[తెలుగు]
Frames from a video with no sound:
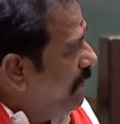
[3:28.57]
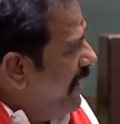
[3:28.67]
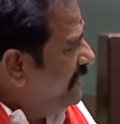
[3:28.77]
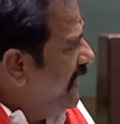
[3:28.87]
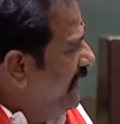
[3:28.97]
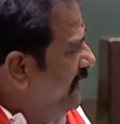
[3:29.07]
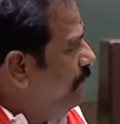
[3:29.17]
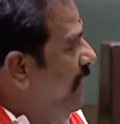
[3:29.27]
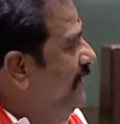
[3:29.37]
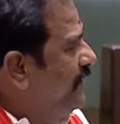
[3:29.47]
మాట్లాడిన
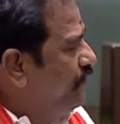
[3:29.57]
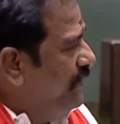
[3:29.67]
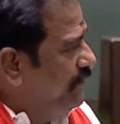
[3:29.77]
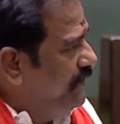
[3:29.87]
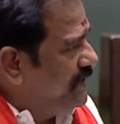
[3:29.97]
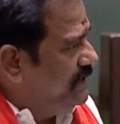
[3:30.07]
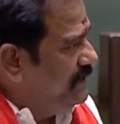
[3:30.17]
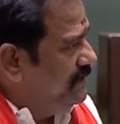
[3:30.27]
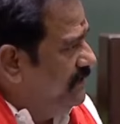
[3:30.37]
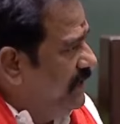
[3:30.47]
మాటకు విలువ ఉంటుంది
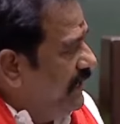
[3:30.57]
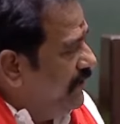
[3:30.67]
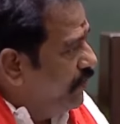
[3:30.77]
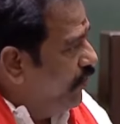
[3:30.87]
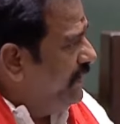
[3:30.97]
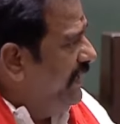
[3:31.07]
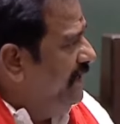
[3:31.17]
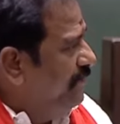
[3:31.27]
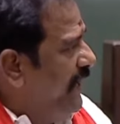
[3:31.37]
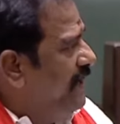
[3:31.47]

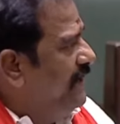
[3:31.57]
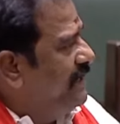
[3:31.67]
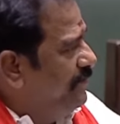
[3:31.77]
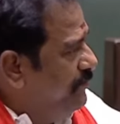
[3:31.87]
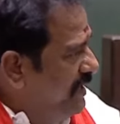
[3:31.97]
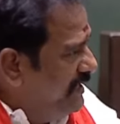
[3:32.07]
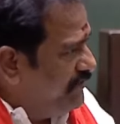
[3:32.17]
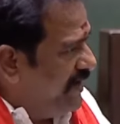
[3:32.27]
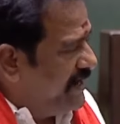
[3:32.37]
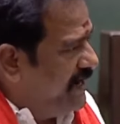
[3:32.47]
నోటైన మాట మీ
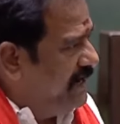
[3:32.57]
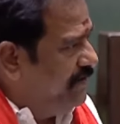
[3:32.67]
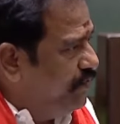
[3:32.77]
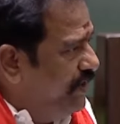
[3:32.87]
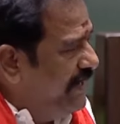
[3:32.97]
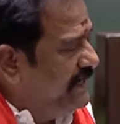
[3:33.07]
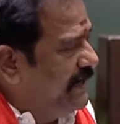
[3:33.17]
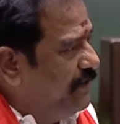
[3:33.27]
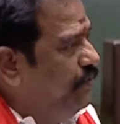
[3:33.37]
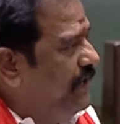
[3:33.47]
ద్వారా ఉన్న
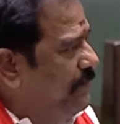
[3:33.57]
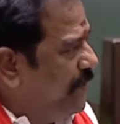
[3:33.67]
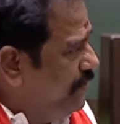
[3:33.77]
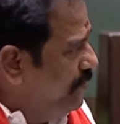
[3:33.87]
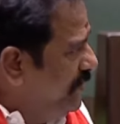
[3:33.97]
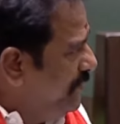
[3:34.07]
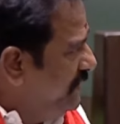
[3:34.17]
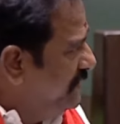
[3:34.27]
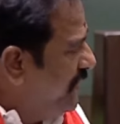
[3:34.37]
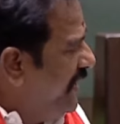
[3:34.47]
ఇక్కడ నూట పంతొమ్మిది
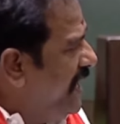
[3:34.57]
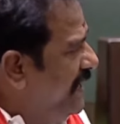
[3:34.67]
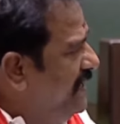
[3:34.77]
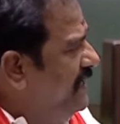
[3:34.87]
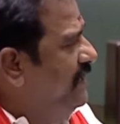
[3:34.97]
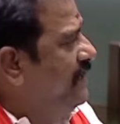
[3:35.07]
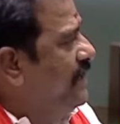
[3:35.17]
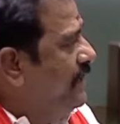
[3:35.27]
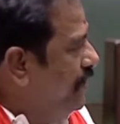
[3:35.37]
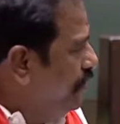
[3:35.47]
మంది ద్వారా అన్ని
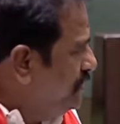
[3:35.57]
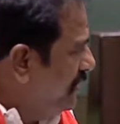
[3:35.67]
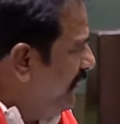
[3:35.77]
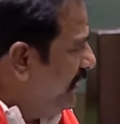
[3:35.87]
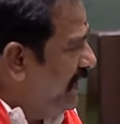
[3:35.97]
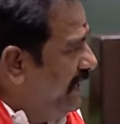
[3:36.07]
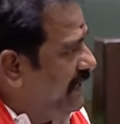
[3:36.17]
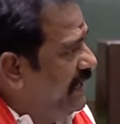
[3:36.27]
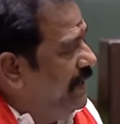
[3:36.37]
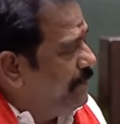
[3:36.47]

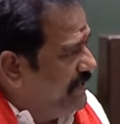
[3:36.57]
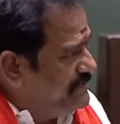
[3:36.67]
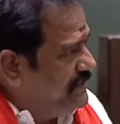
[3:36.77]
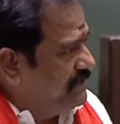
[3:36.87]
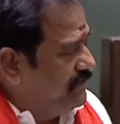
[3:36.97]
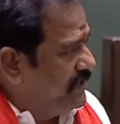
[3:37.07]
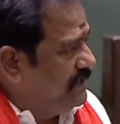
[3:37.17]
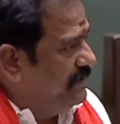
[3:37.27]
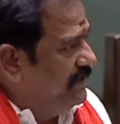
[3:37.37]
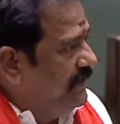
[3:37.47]
నియోజకవర్గాలకు వెళ్ళే పరిస్థితి
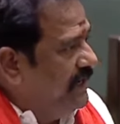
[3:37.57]
ఉంటుంది